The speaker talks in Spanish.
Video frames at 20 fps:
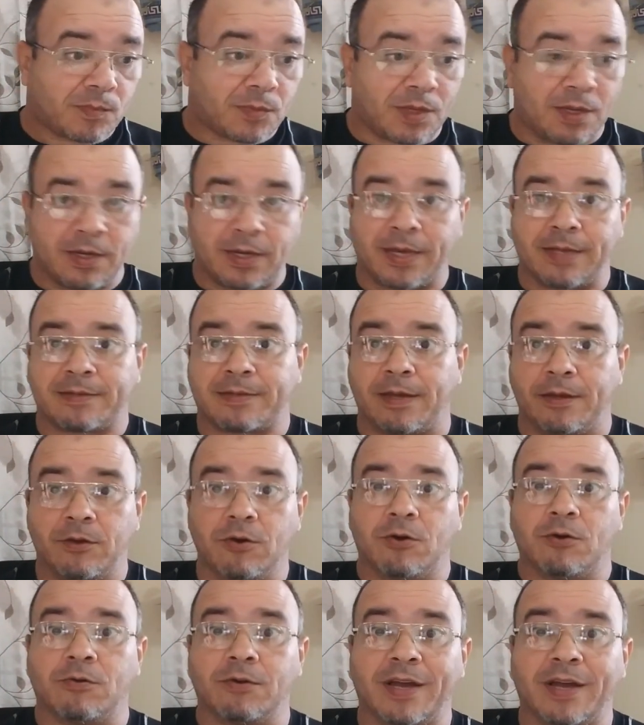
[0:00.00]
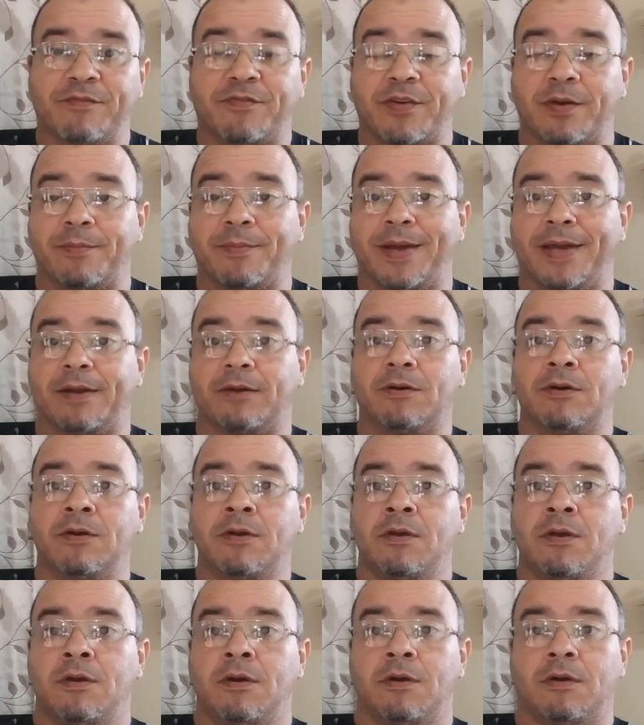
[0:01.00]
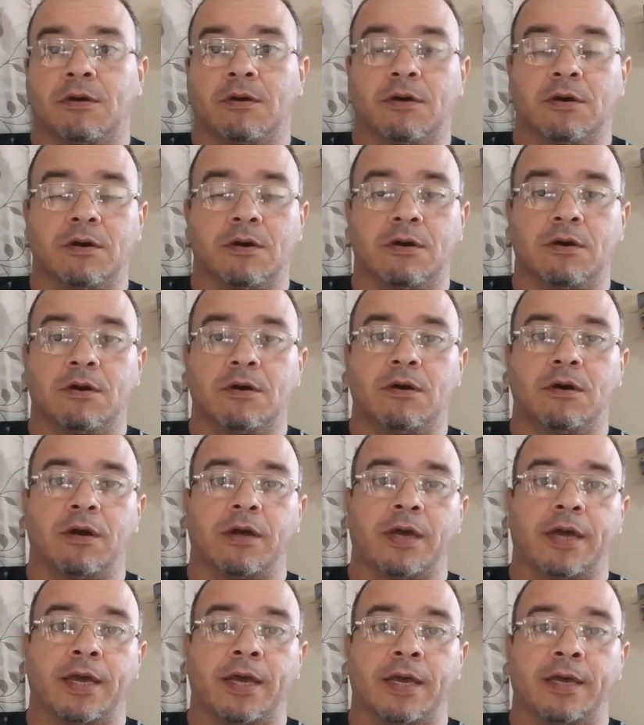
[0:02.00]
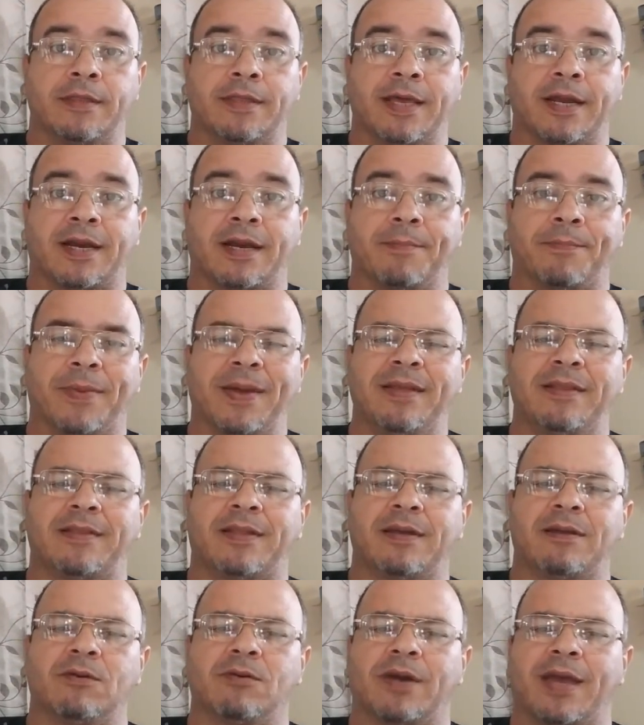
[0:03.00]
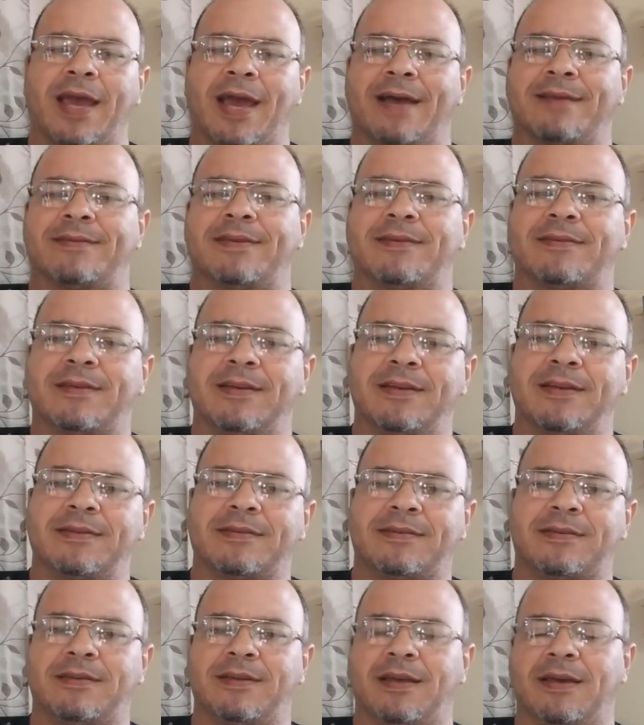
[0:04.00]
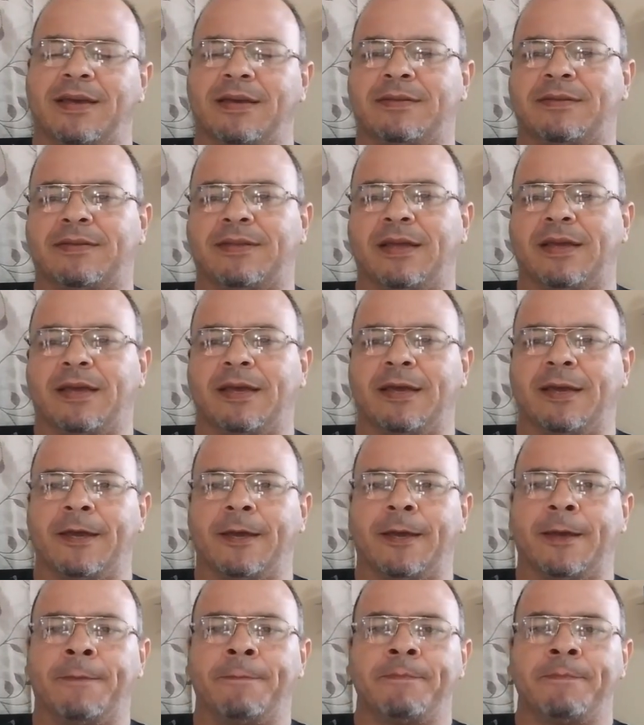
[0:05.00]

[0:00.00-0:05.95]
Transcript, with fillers: qué sé yo, un enfermero o eh, de repente lo que haces es este,